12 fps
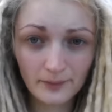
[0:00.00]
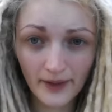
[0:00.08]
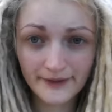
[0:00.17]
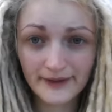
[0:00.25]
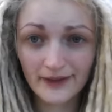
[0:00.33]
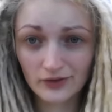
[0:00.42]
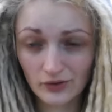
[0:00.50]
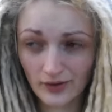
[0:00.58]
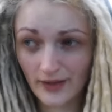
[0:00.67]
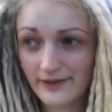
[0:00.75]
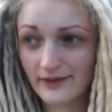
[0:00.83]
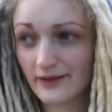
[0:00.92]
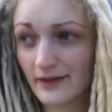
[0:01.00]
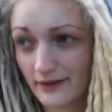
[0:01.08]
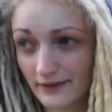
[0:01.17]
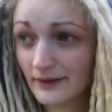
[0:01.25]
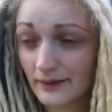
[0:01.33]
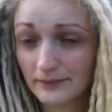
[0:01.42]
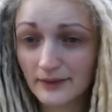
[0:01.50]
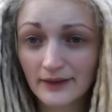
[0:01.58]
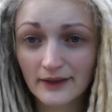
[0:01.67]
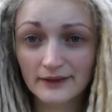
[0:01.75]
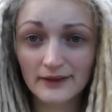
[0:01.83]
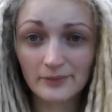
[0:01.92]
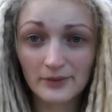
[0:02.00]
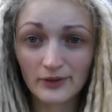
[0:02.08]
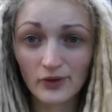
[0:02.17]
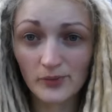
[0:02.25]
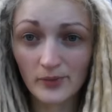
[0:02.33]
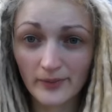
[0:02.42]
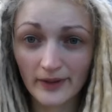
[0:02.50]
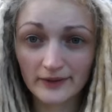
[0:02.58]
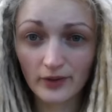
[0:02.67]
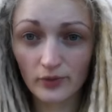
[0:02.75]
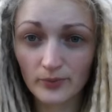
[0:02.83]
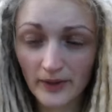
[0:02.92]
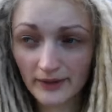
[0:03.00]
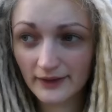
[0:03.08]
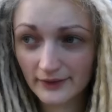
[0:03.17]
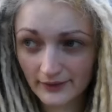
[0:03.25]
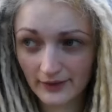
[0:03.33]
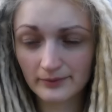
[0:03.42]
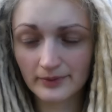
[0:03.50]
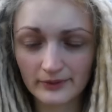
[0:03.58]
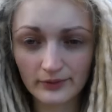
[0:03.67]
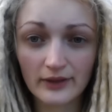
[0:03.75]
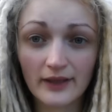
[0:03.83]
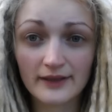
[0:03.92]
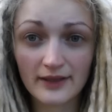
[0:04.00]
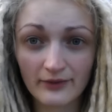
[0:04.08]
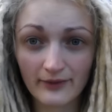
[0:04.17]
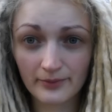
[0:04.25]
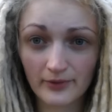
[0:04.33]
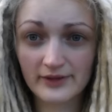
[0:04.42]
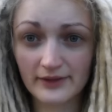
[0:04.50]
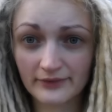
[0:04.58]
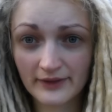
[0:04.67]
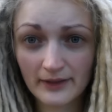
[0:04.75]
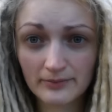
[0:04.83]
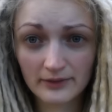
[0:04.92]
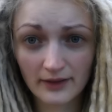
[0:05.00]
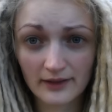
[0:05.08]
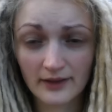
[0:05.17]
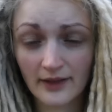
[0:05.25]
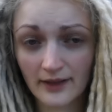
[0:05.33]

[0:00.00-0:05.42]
пани, которая сидела там на приеме моих документов, как бы, ну, никаких вопросов не было,